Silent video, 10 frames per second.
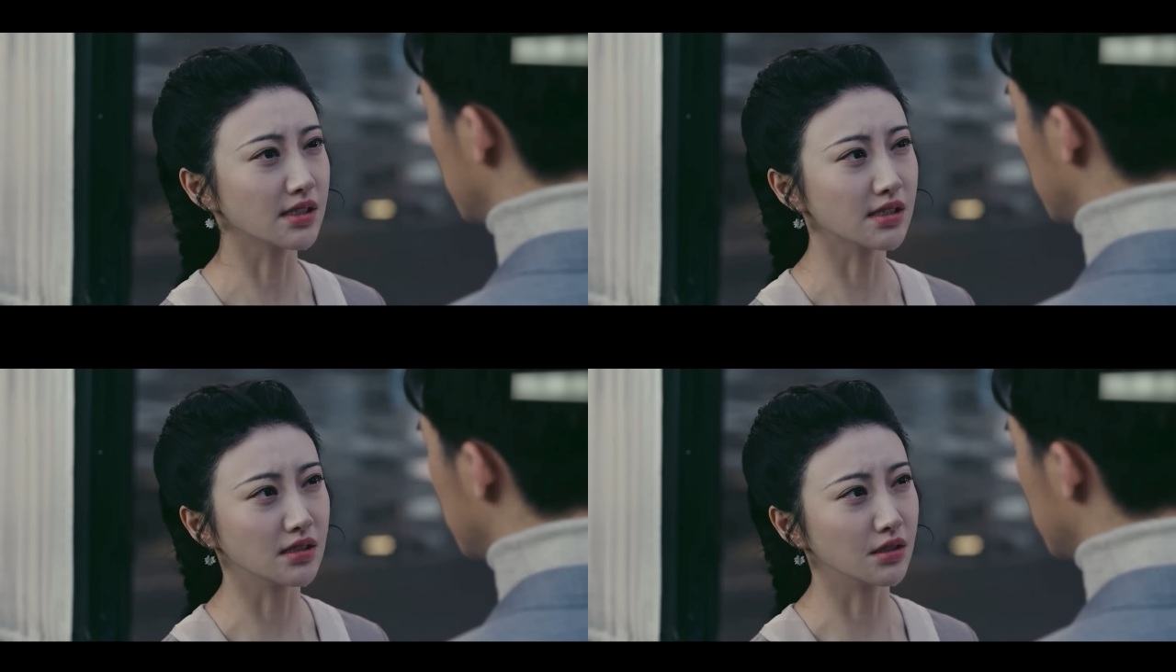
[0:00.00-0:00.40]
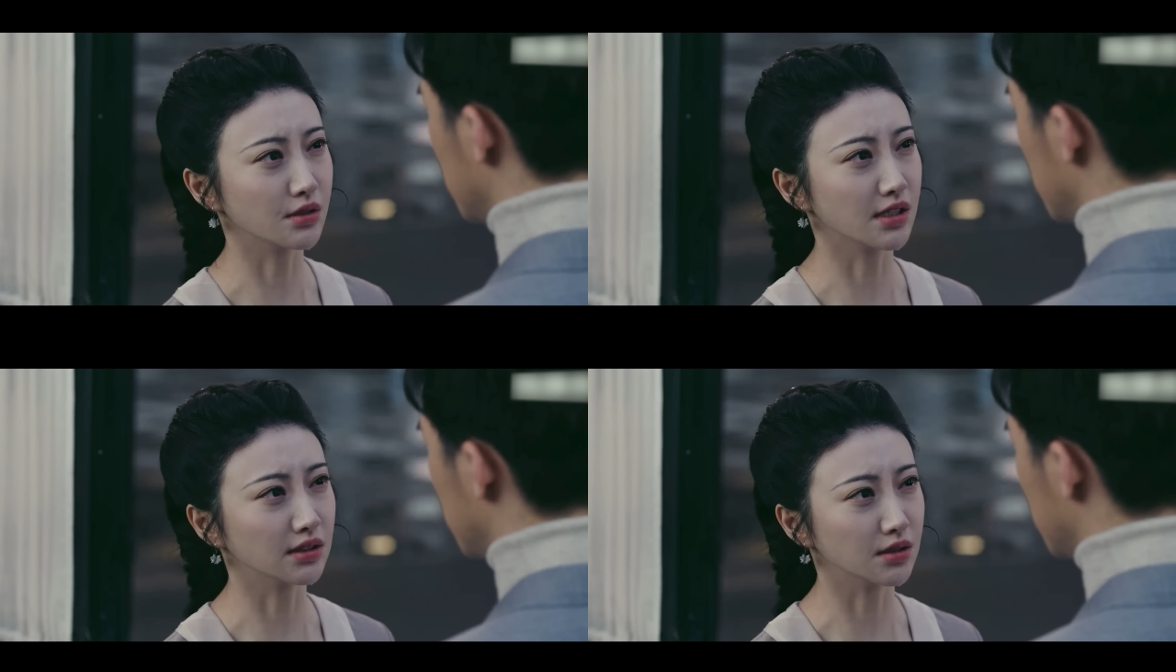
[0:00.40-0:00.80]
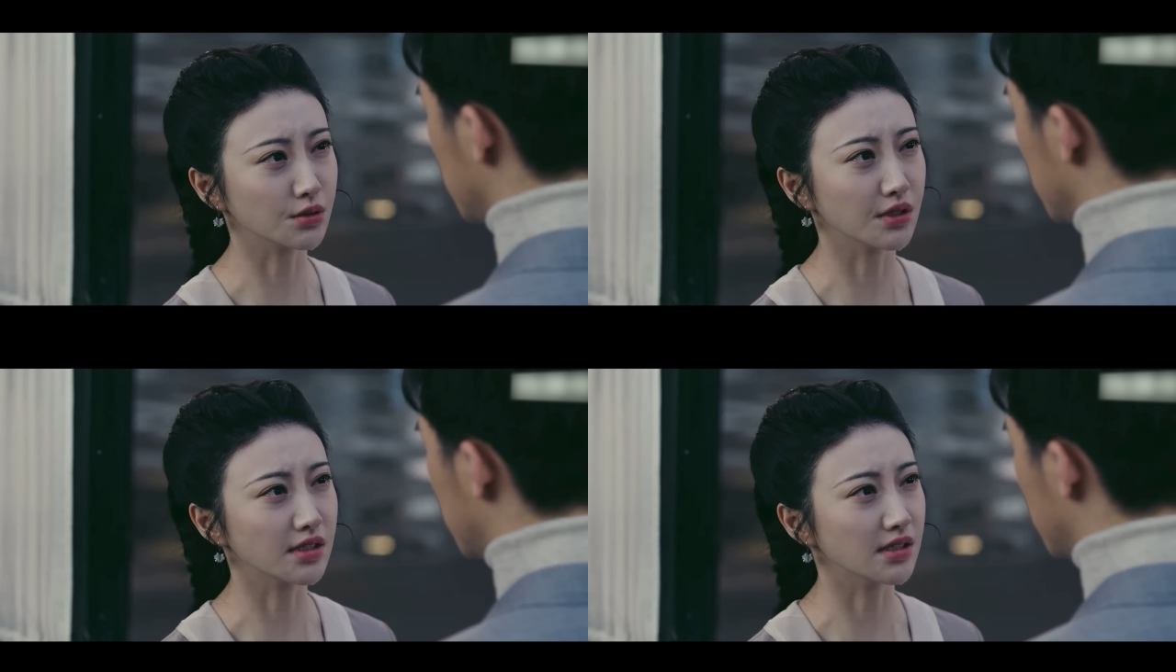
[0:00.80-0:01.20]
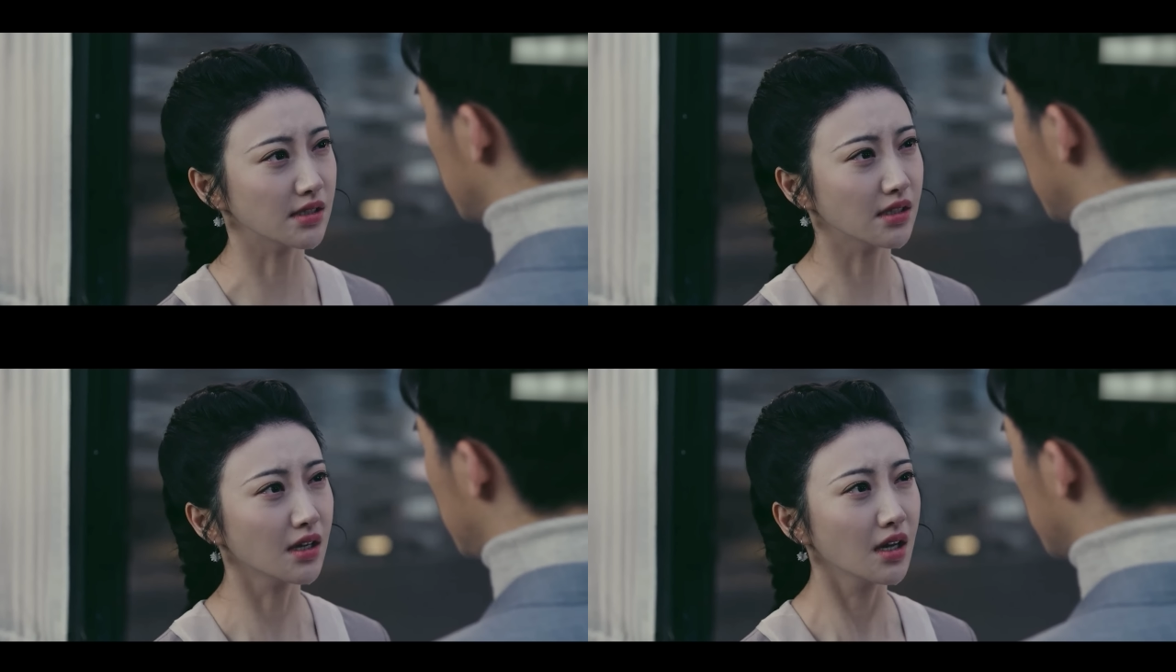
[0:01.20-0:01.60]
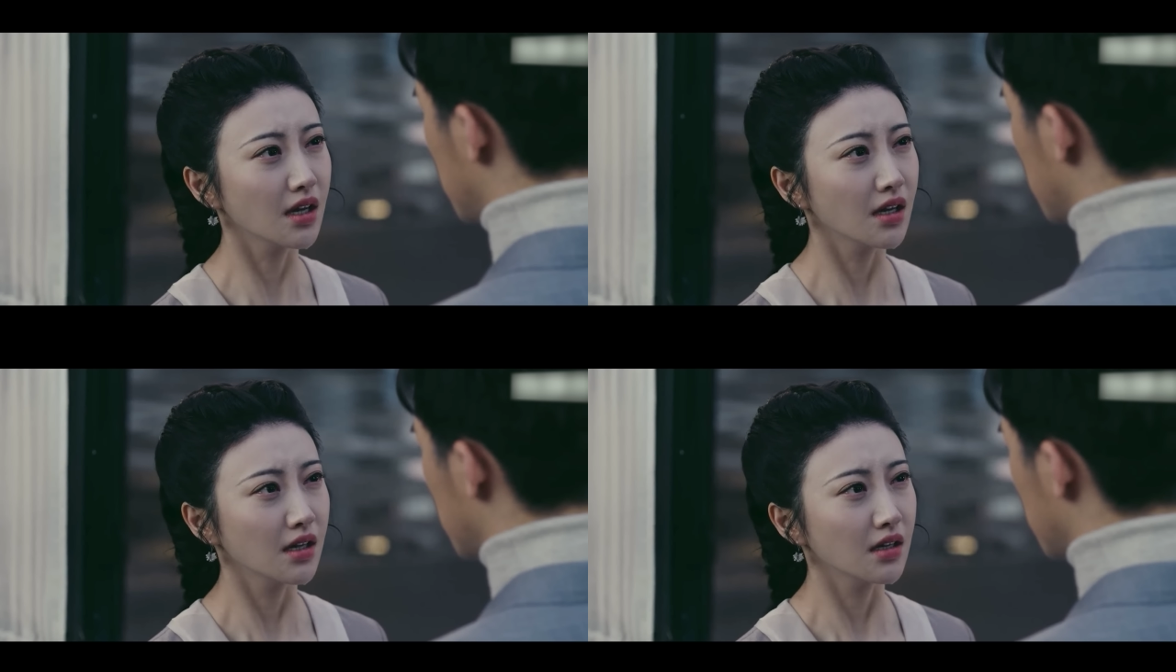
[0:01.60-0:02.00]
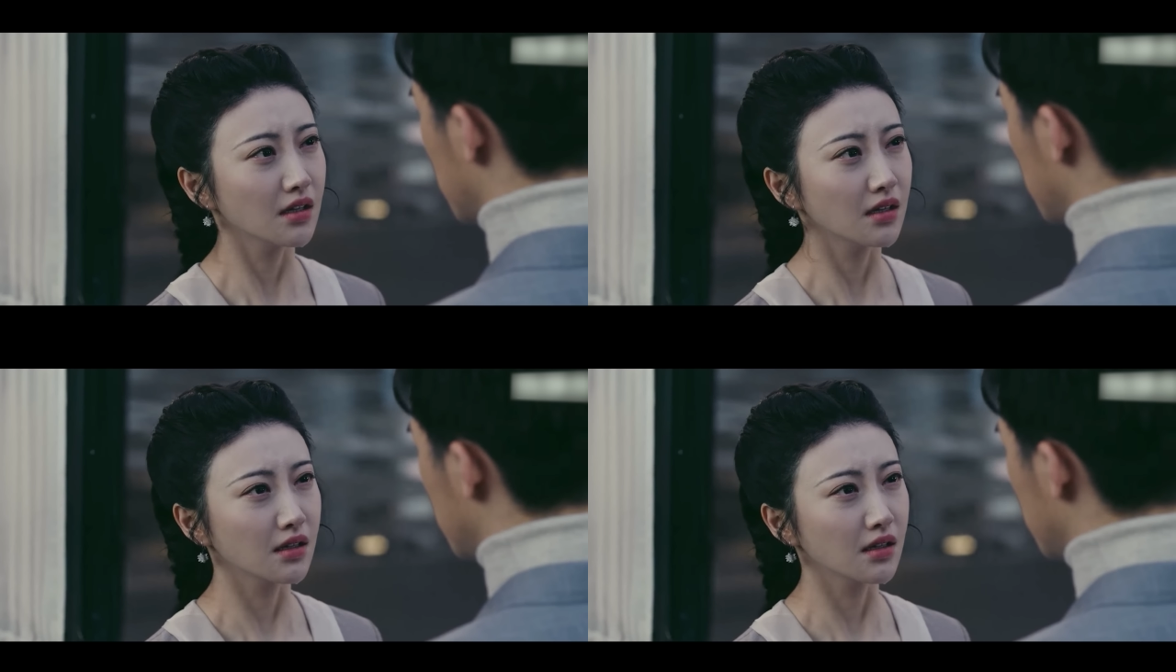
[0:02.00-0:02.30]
đây? Hai chúng ta đã được sắp đặt sẽ không có tương